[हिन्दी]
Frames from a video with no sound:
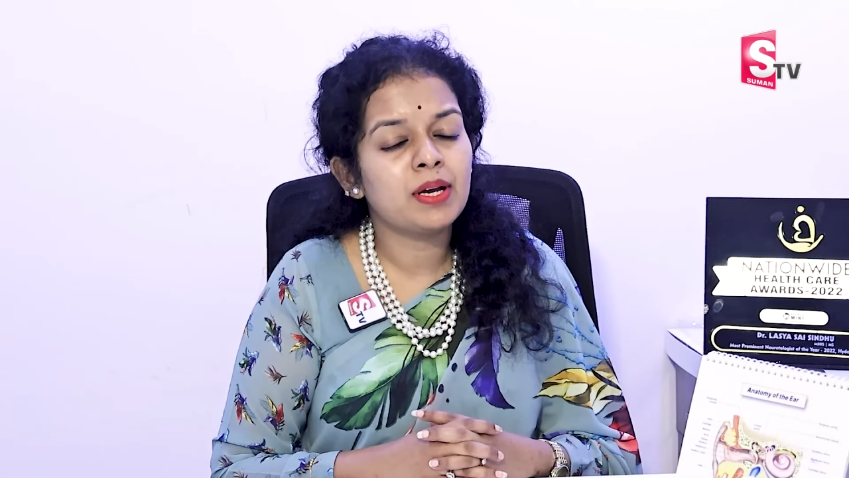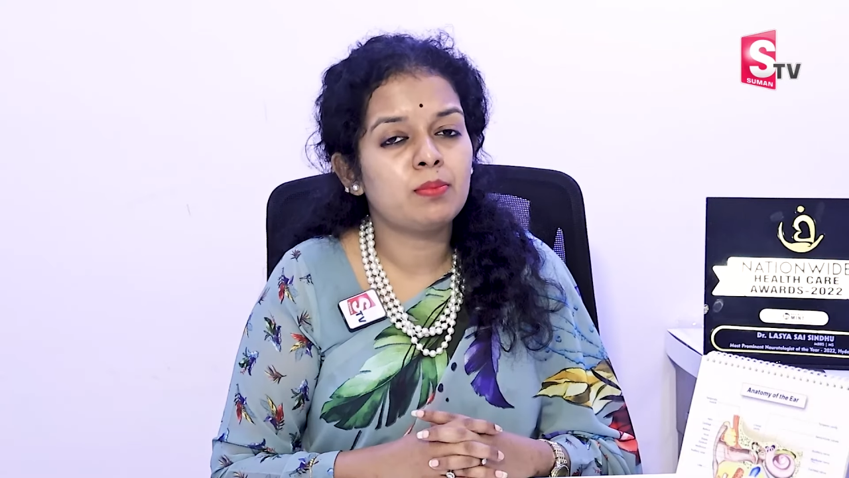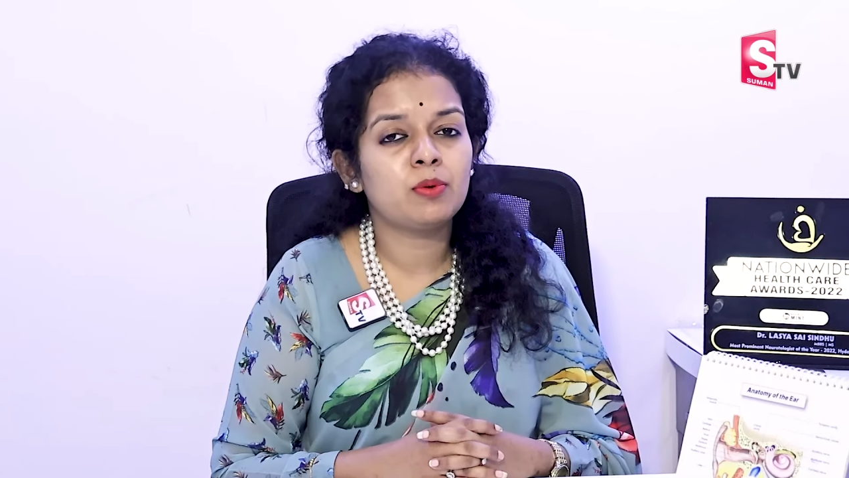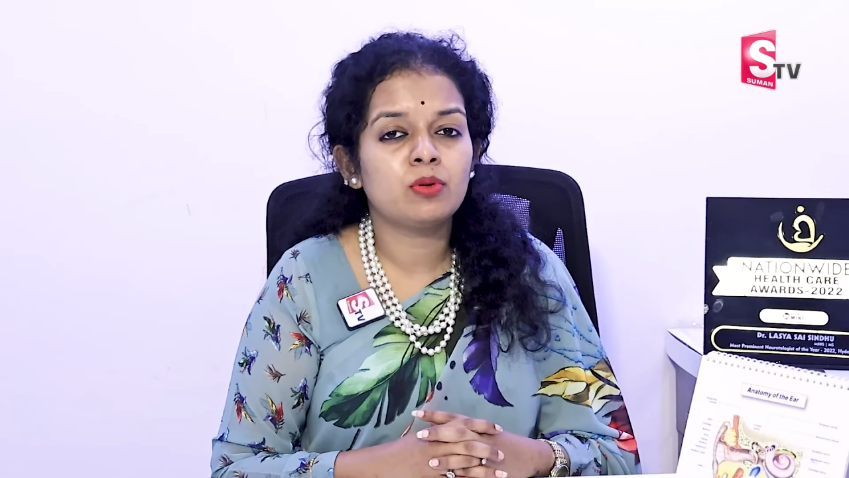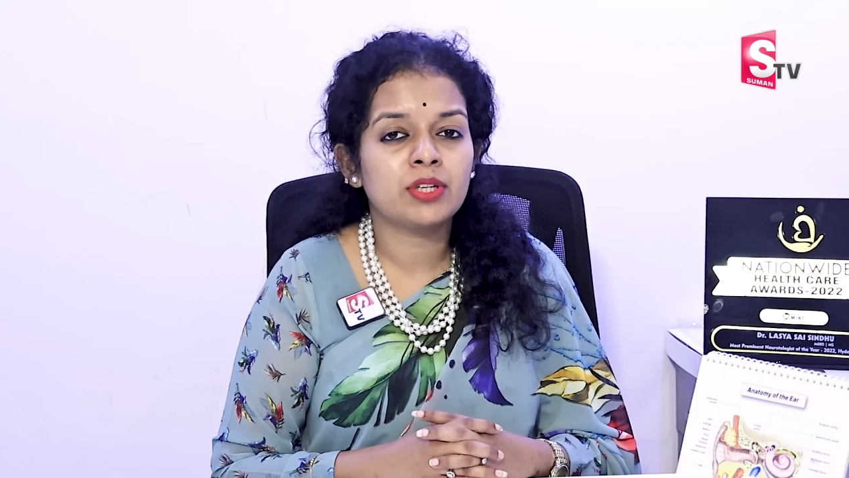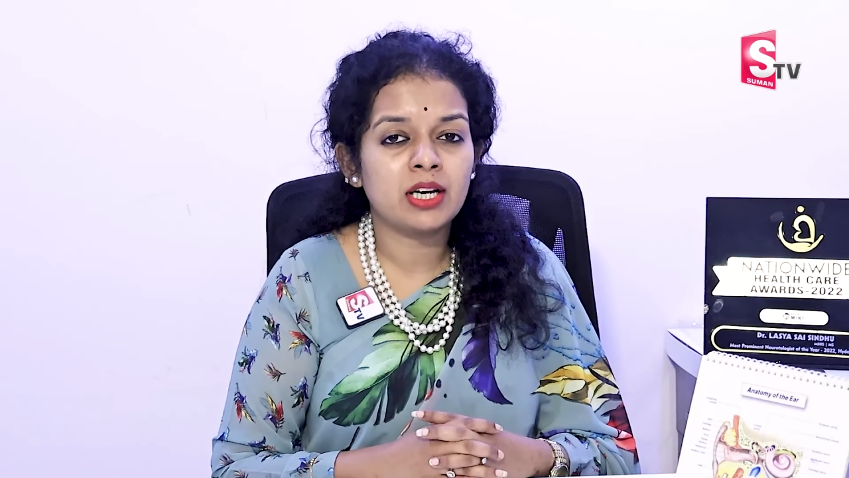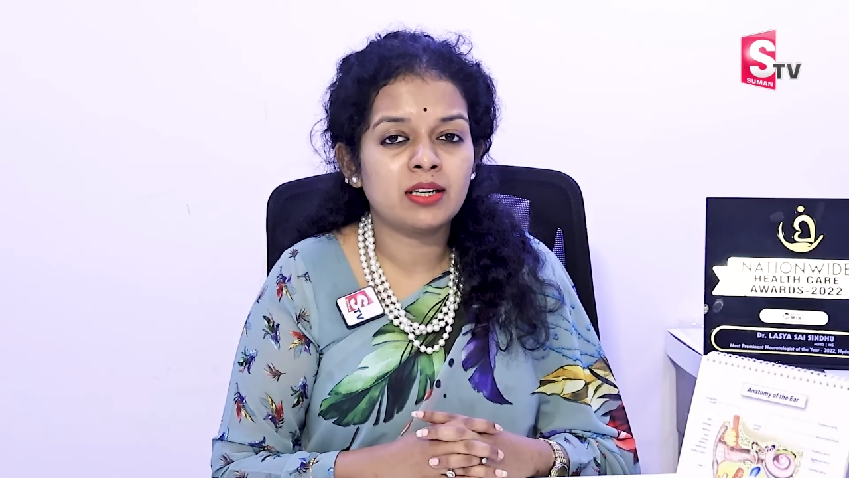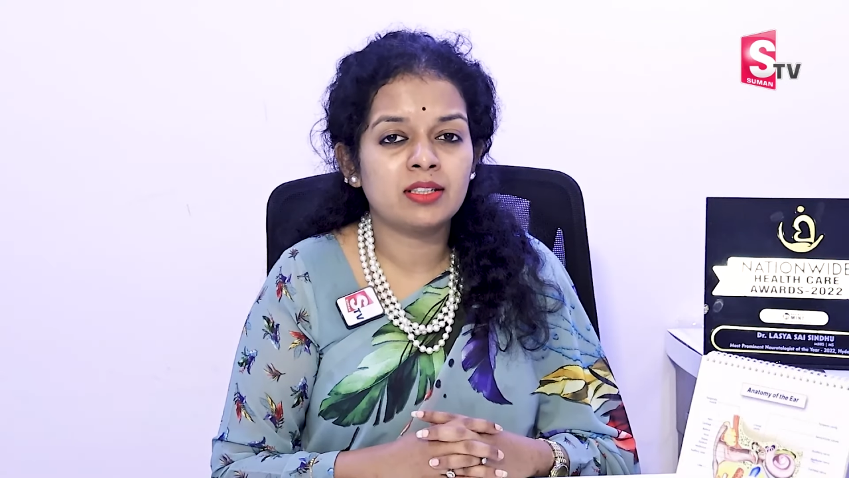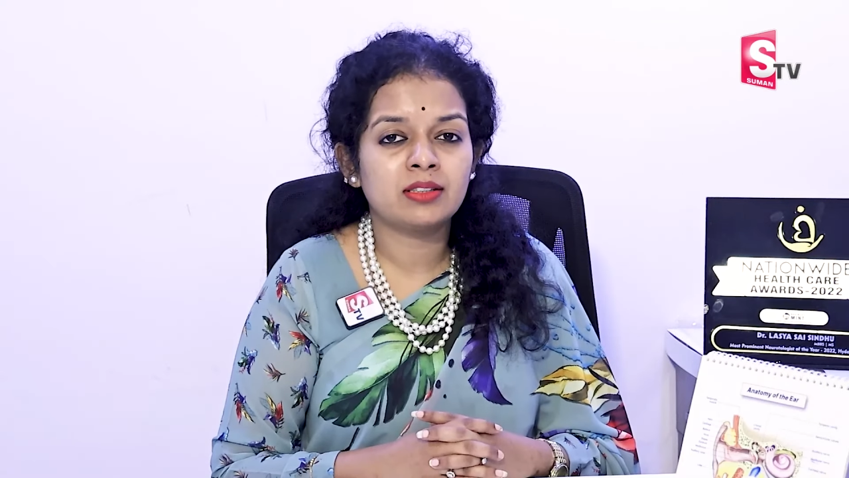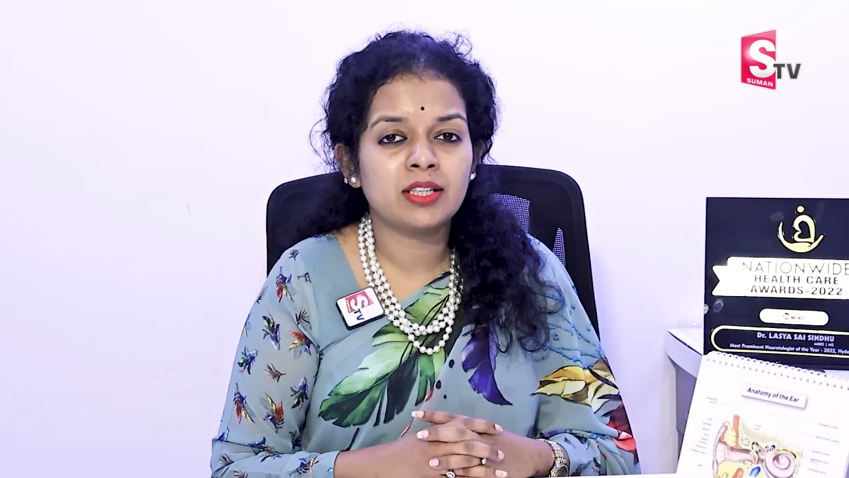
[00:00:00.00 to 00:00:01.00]
पे आप लोग
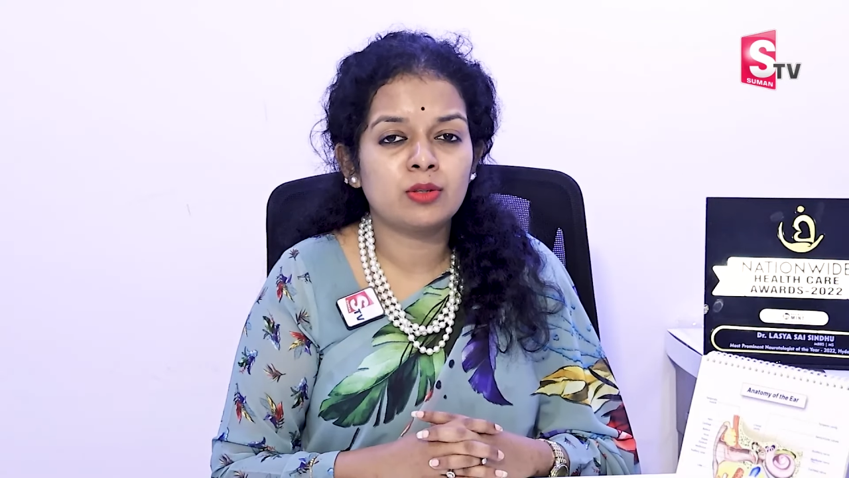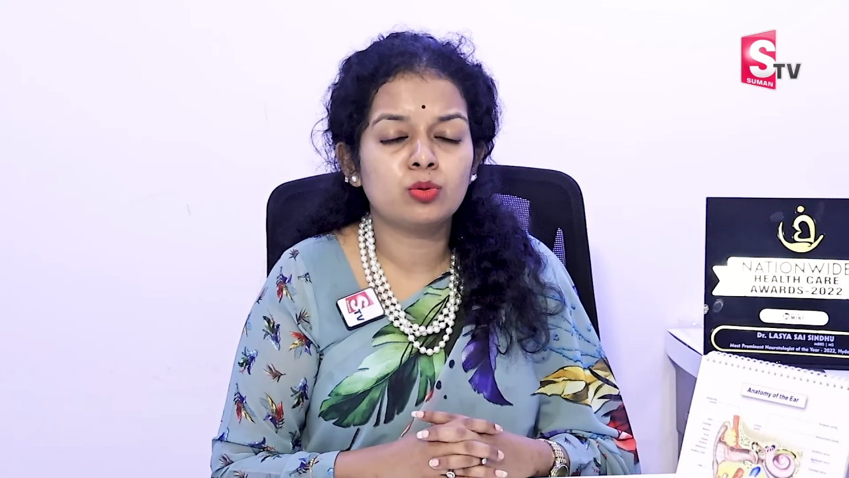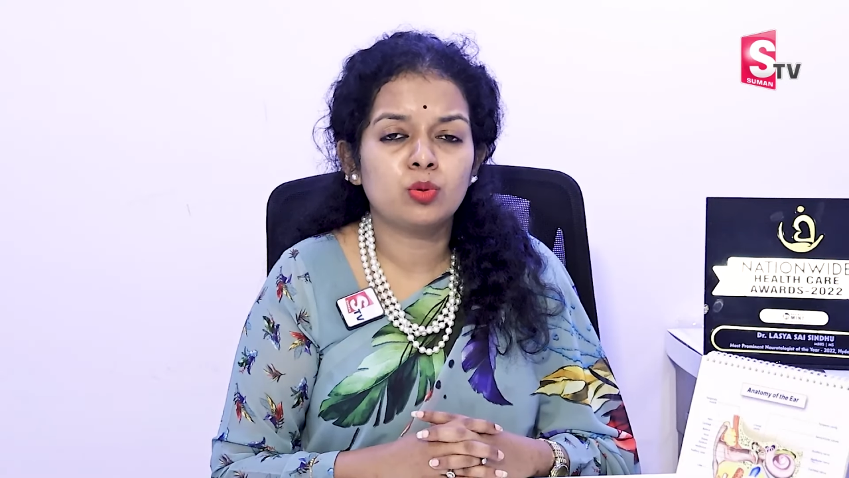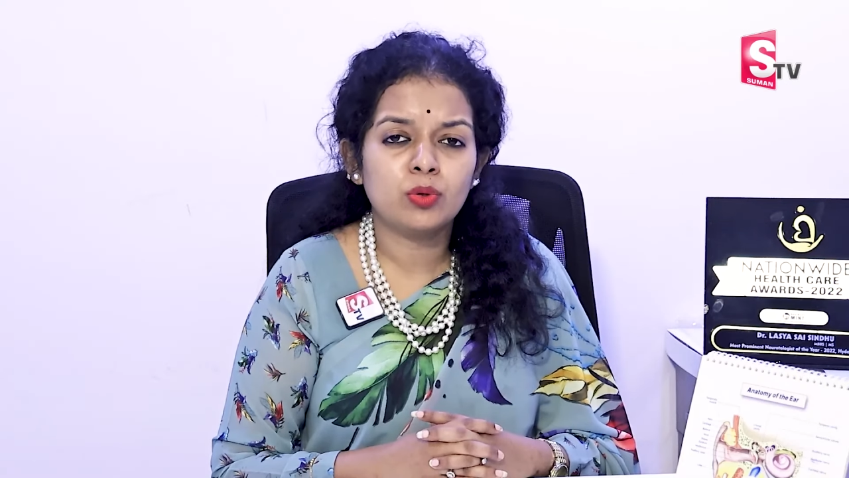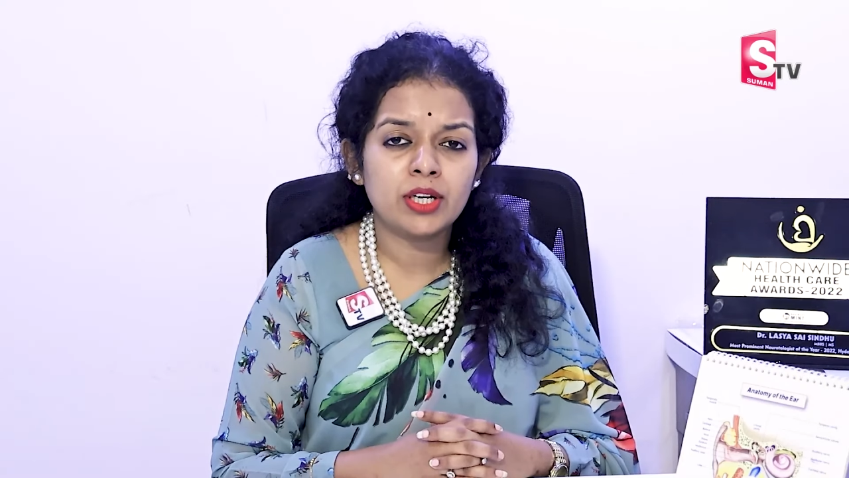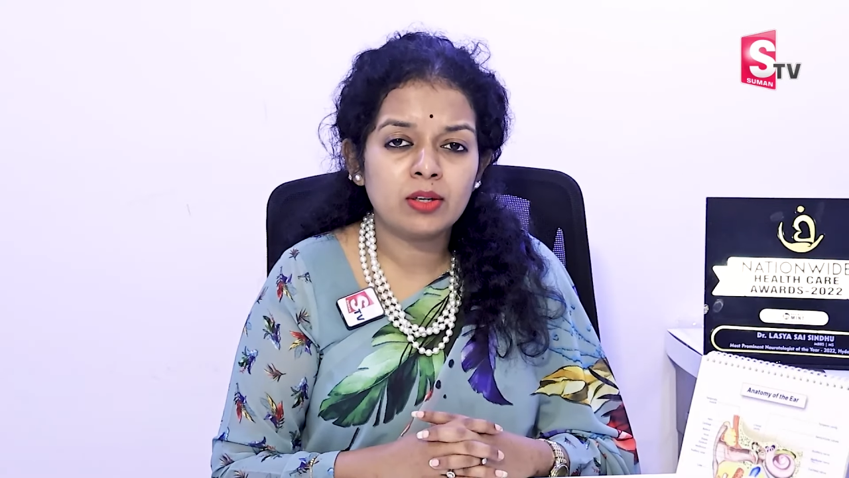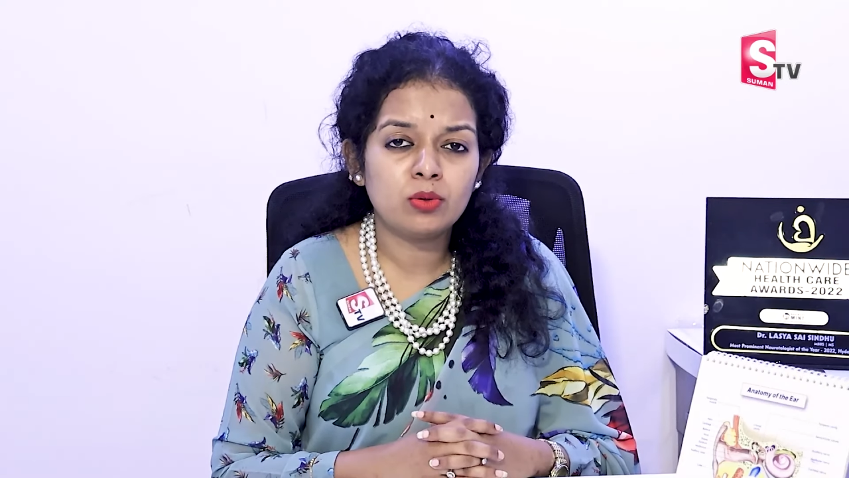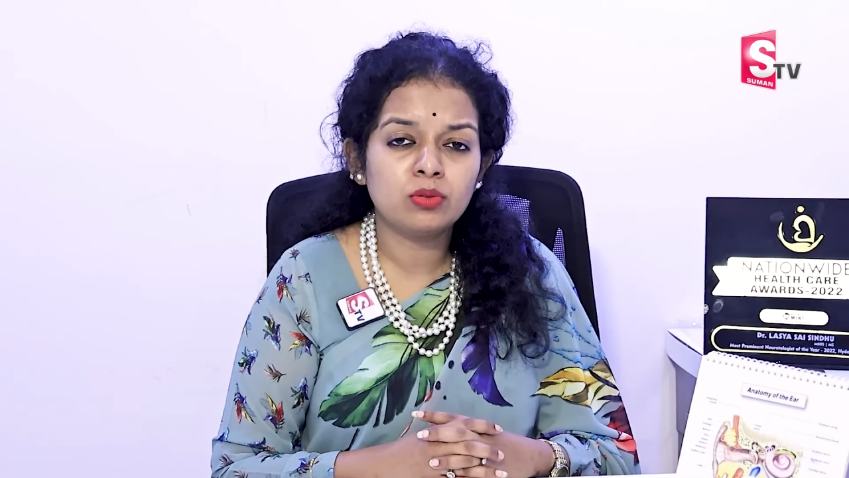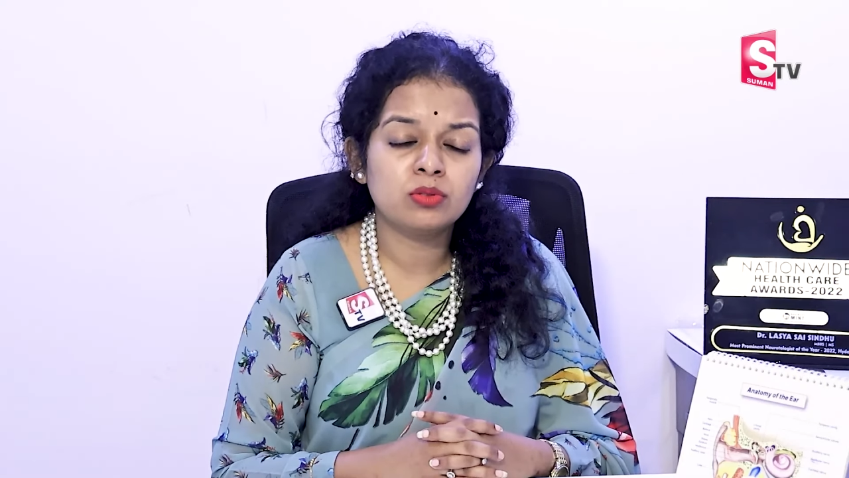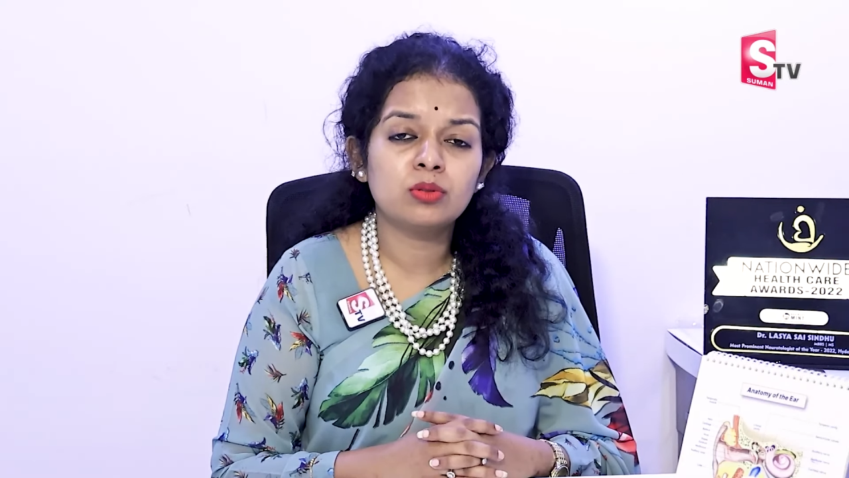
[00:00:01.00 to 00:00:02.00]
क्या करते हो थोड़े
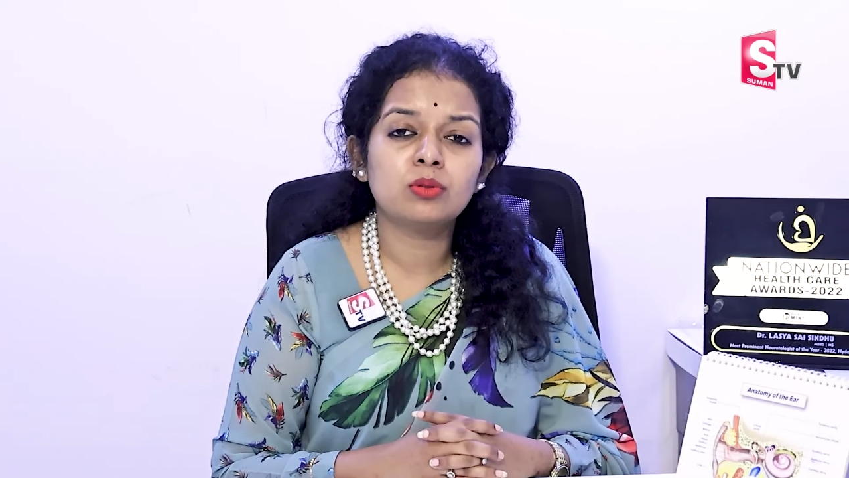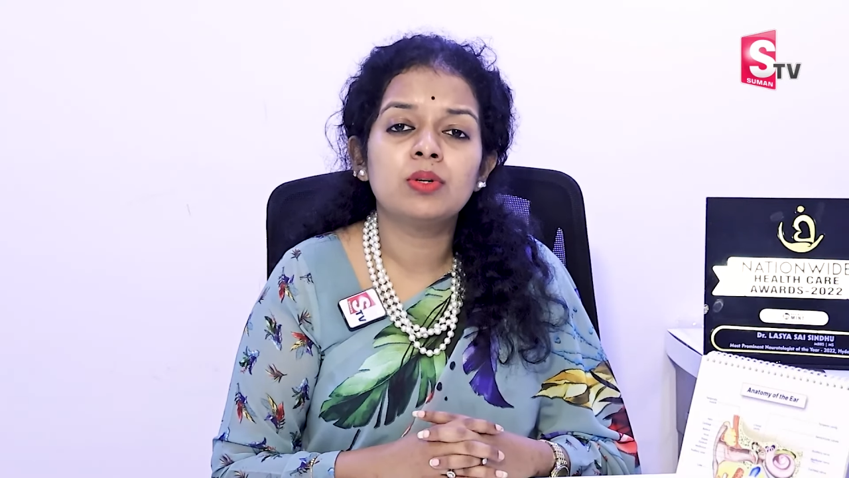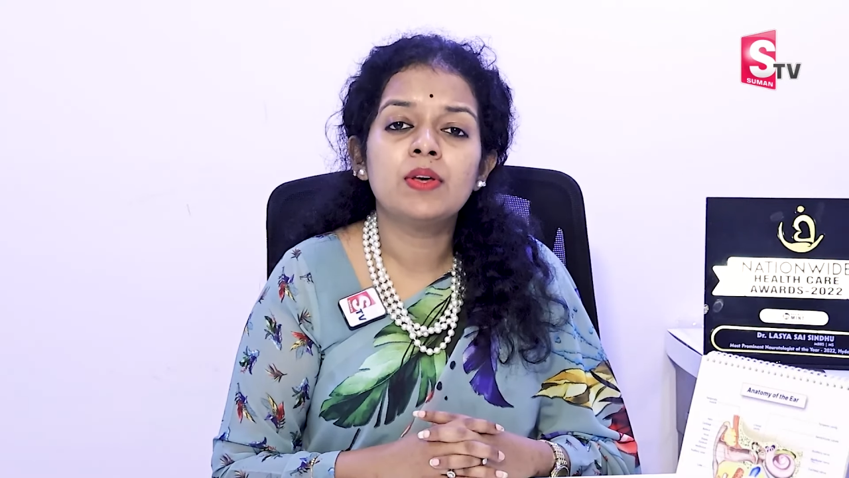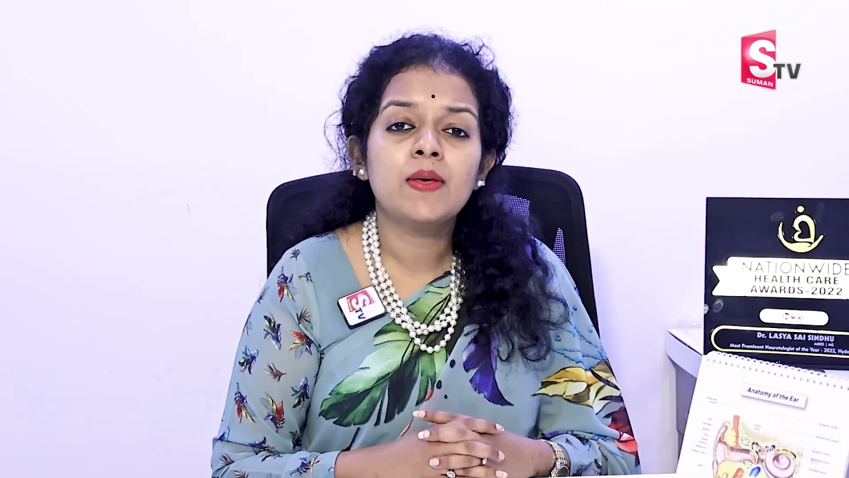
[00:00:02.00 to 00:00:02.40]
लोग तो